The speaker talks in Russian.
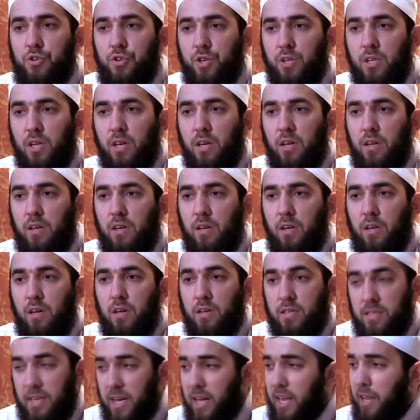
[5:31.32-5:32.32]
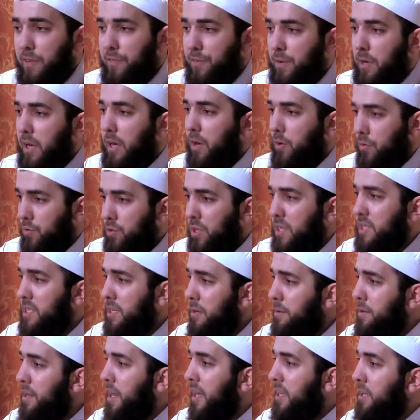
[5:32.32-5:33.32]
вещь это. Салафы, а на
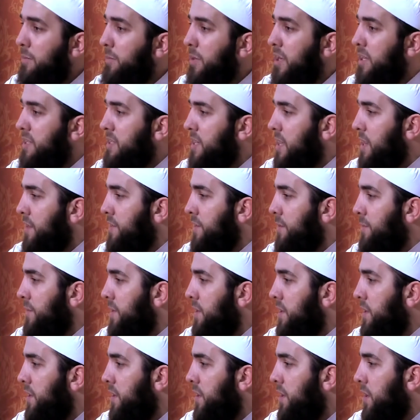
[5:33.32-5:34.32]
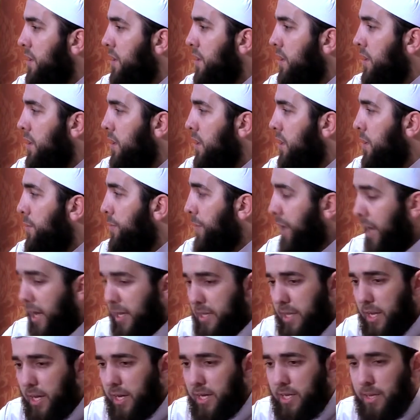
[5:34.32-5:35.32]
самом деле, они были салафами.
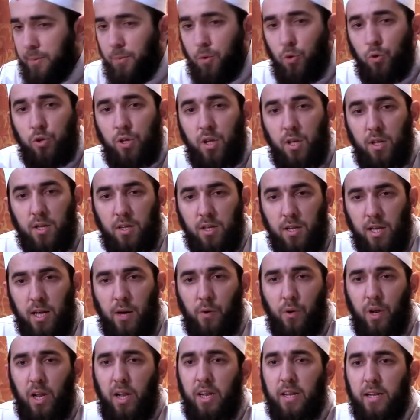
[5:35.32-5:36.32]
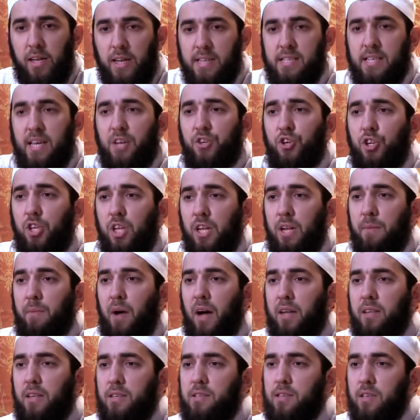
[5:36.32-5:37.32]
Приходили к ним люди, говорили, расскажите нам
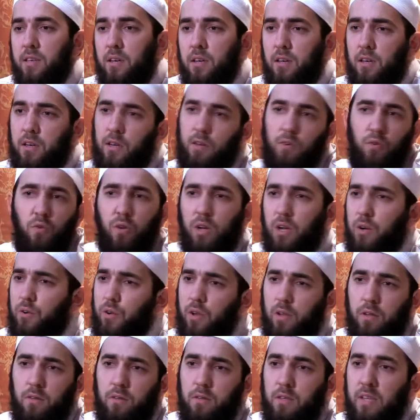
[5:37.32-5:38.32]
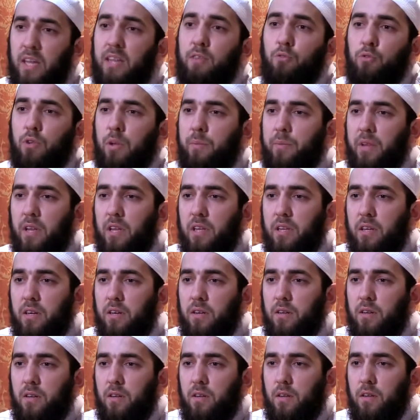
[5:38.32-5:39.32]
хадисы. Он говорил, нету
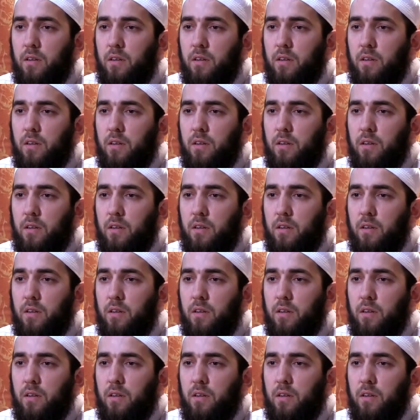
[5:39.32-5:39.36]
намерения.